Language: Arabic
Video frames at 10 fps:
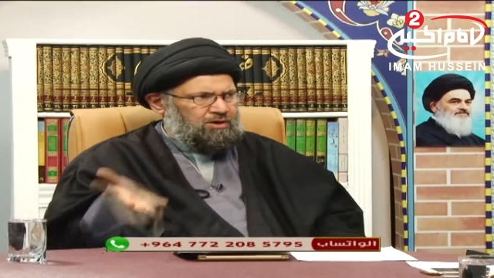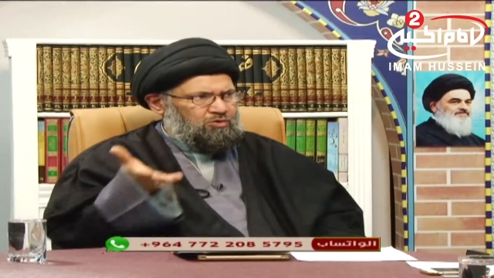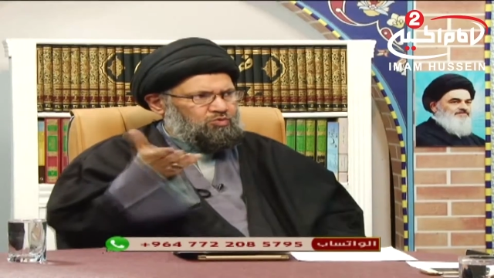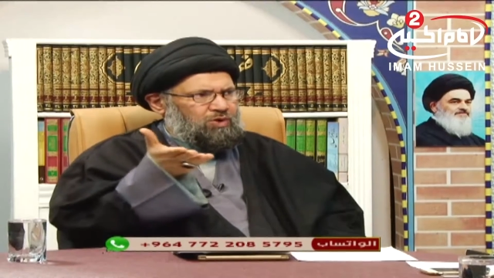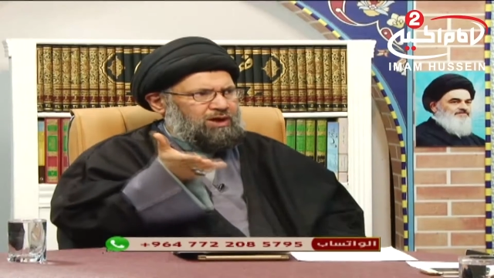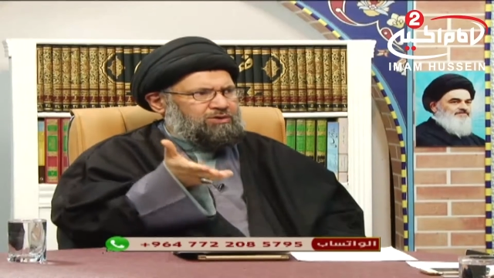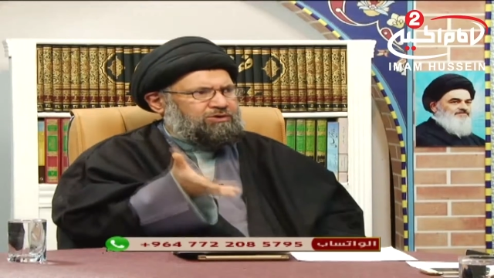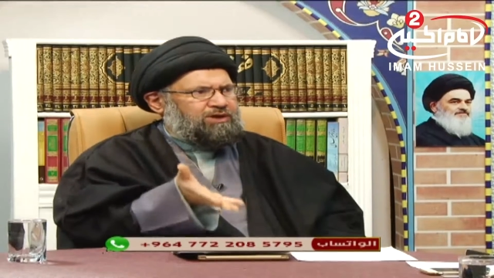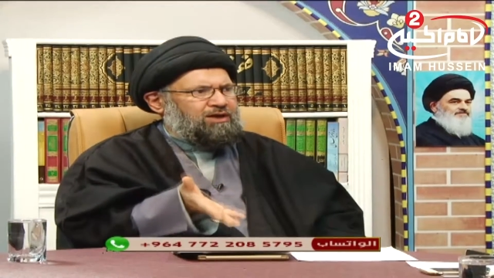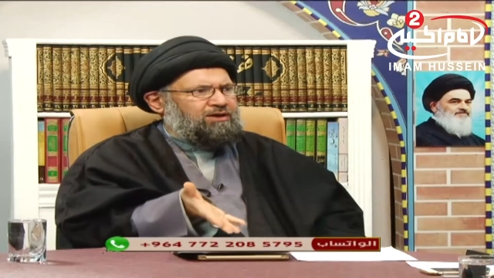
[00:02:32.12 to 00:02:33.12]

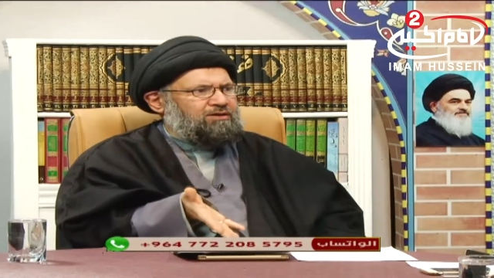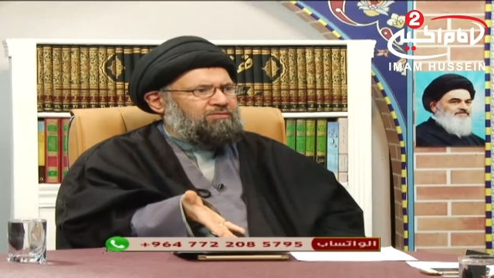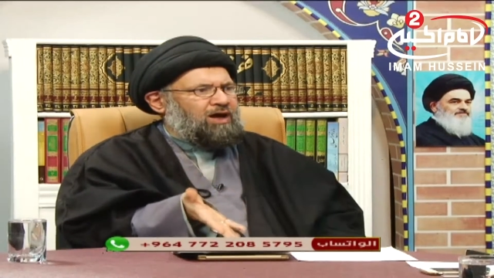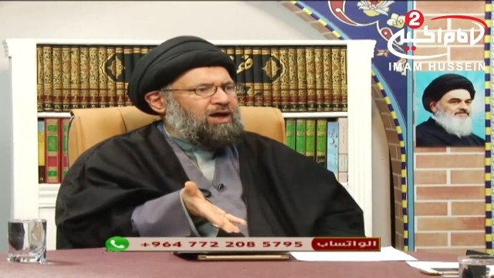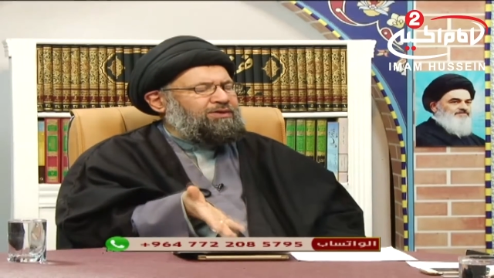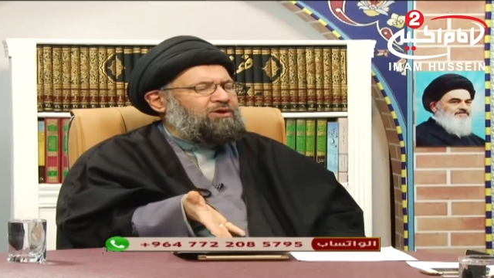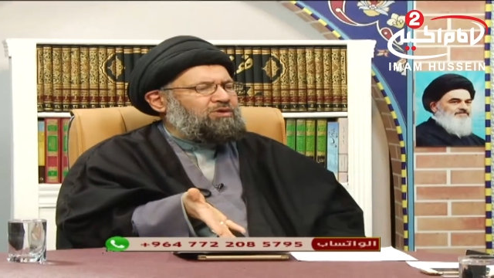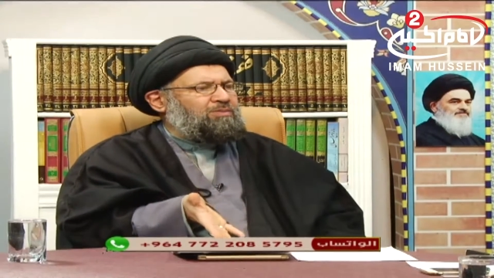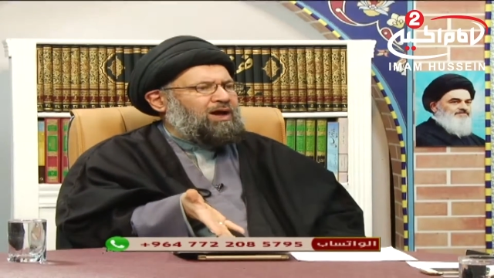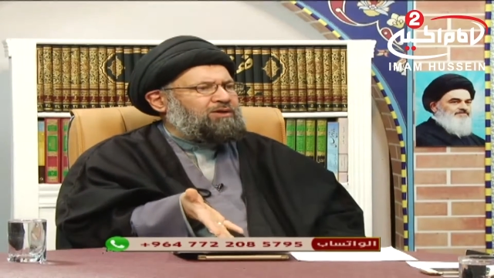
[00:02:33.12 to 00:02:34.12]
ويسلم هذا
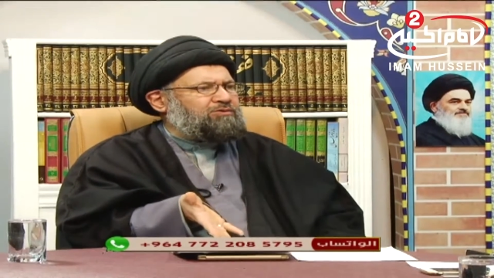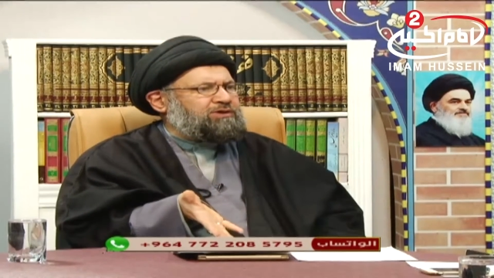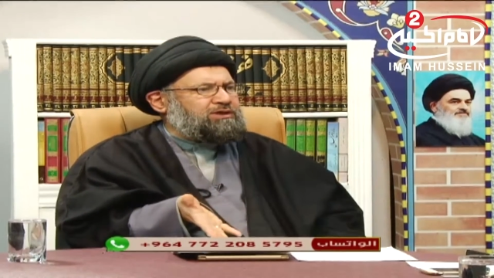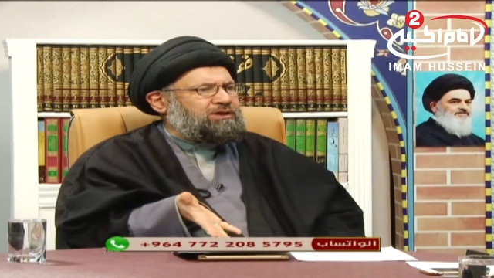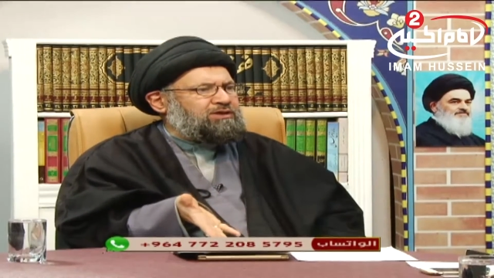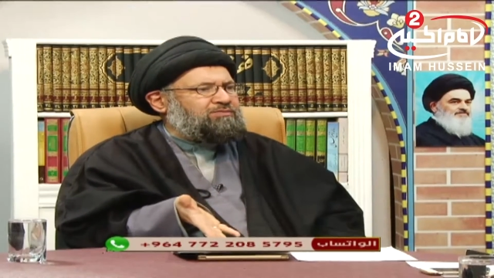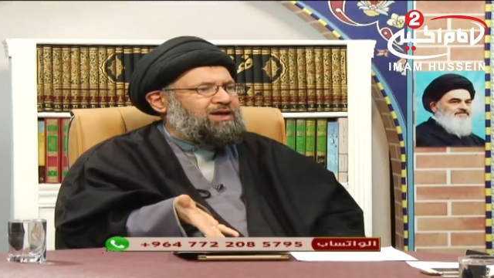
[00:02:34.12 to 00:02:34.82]
هو محل التسليم